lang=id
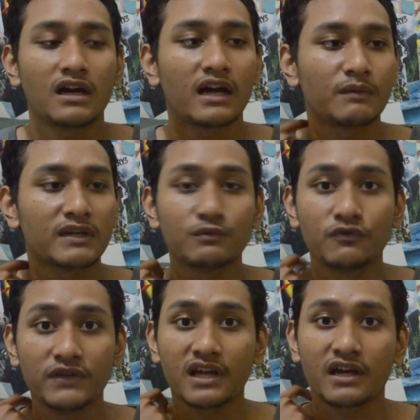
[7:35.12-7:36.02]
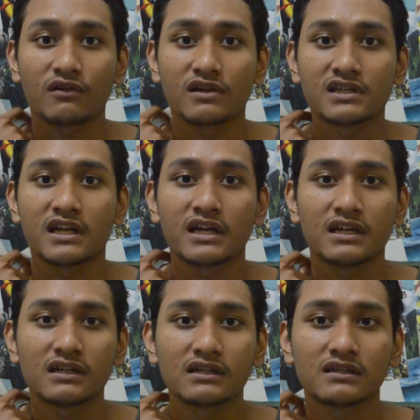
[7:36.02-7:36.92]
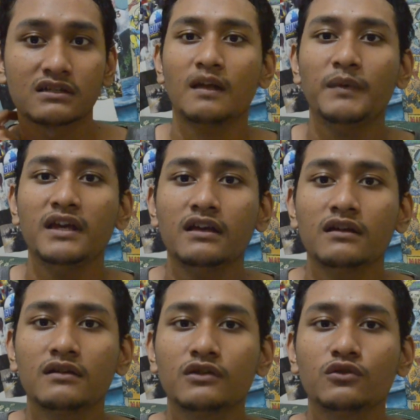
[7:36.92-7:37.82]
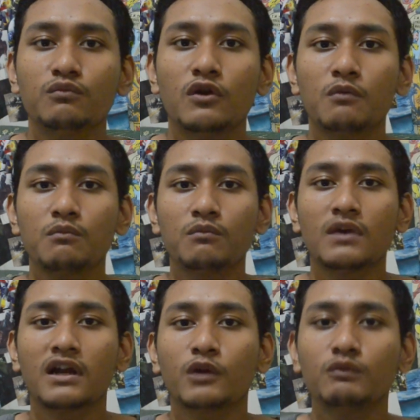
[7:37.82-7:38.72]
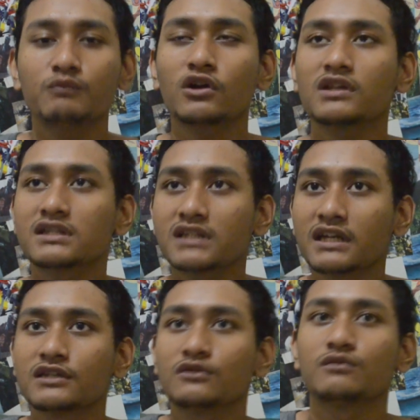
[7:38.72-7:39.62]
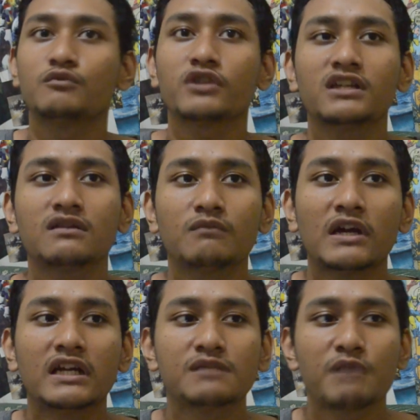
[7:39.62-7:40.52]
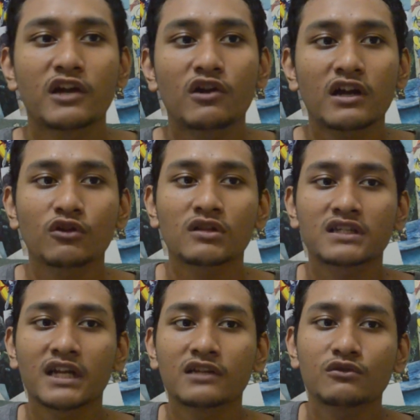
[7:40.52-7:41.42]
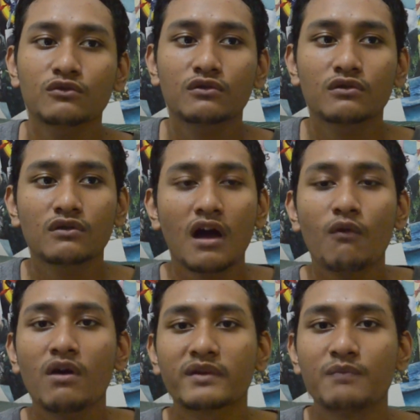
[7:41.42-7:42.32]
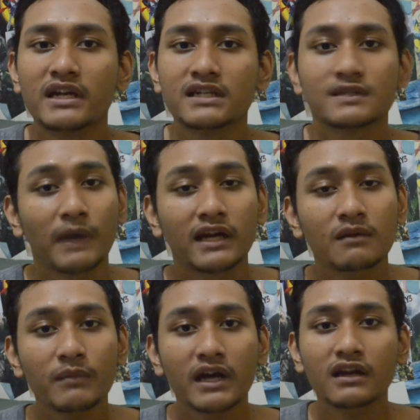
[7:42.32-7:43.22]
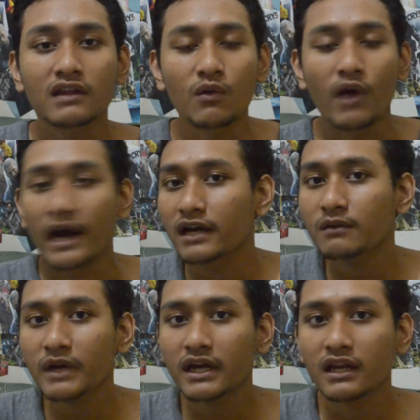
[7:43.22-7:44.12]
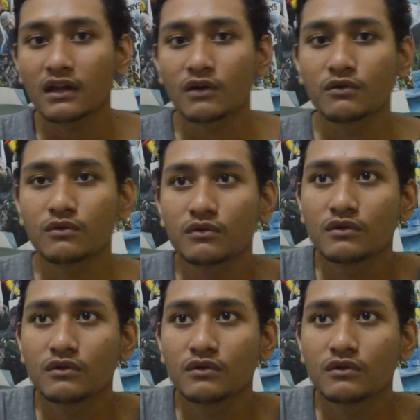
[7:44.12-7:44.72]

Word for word: animasi movie-nya ya kalau nggak salah ya tapi itu belum hal yang umum Doctor Strange gitu mungkin bagi sebagian orang Doctor Strange itu awam dibanding Spider-Man atau Iron Man atau